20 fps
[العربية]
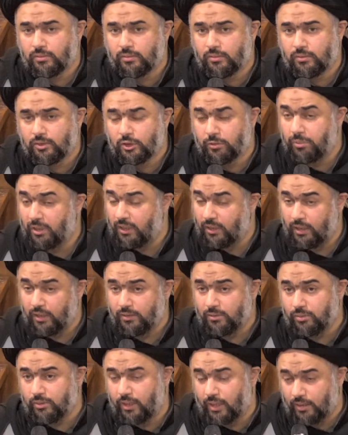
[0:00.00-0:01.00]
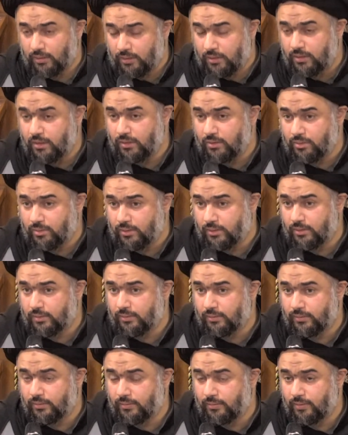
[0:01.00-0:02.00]
شباهات عديدة
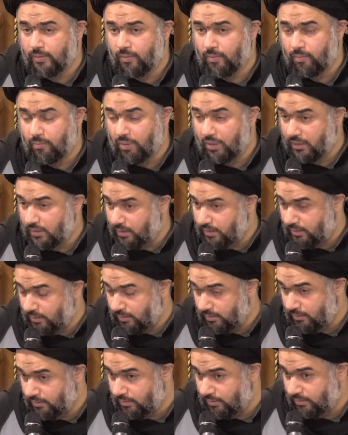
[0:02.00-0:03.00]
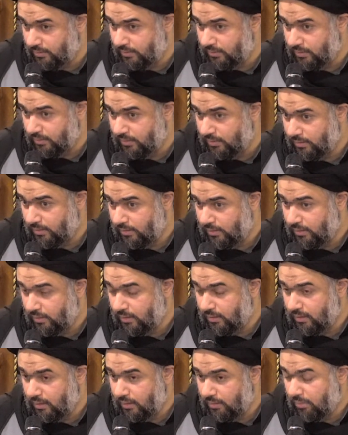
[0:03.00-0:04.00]
بين
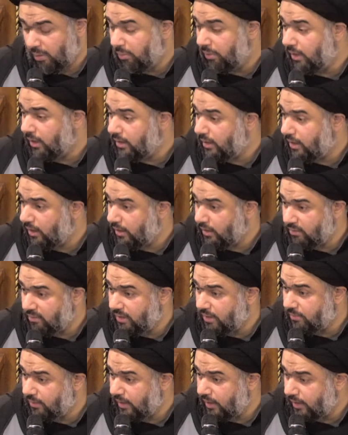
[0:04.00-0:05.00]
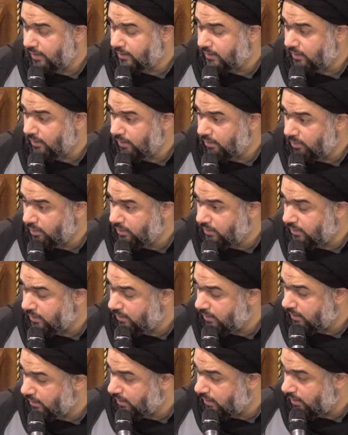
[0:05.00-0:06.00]
مولانا الإمام الحسن
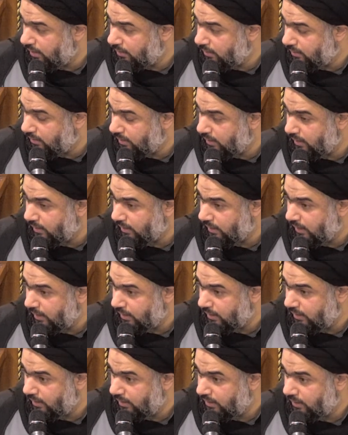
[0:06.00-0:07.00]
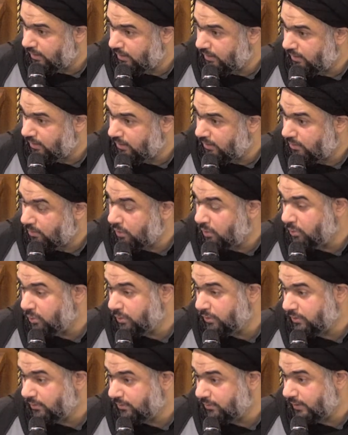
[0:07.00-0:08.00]
المجتبى سلام الله عليه
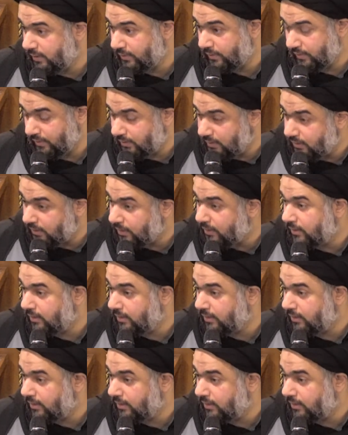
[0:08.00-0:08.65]
ويوسف الصديق